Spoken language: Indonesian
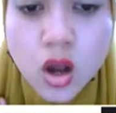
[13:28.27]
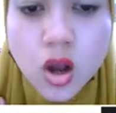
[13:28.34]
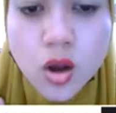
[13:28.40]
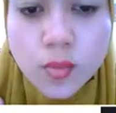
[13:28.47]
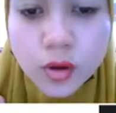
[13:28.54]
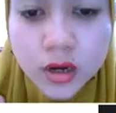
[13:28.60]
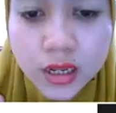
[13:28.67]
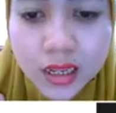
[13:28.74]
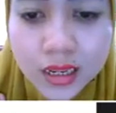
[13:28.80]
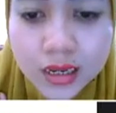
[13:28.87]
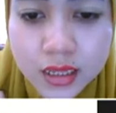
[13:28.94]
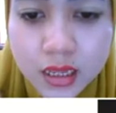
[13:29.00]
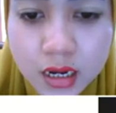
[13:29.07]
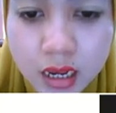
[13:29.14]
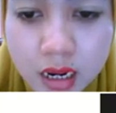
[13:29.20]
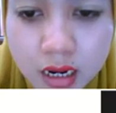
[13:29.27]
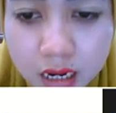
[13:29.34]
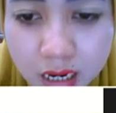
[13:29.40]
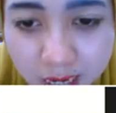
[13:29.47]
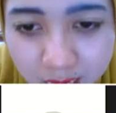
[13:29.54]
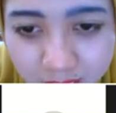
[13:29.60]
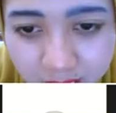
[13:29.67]
Komponen jaringan
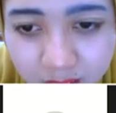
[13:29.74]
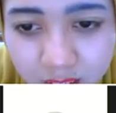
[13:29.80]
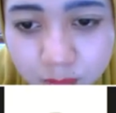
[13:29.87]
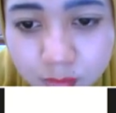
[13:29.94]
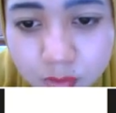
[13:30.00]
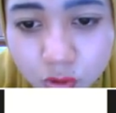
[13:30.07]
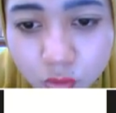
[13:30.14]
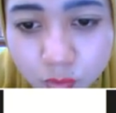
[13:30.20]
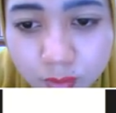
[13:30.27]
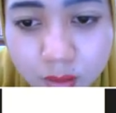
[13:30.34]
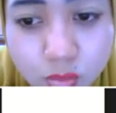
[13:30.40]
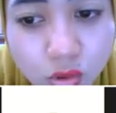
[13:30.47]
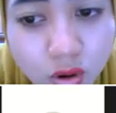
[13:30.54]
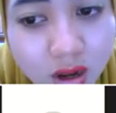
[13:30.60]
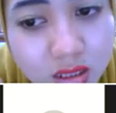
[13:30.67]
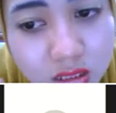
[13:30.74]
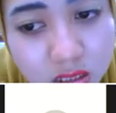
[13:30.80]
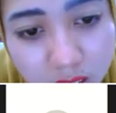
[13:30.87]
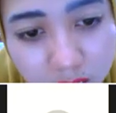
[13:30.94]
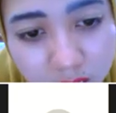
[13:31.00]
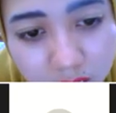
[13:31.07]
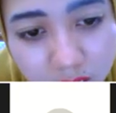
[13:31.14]
ikat yang berupa bukan
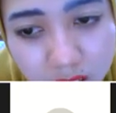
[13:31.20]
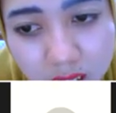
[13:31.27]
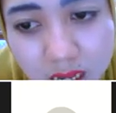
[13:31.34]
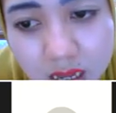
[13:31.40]
sel.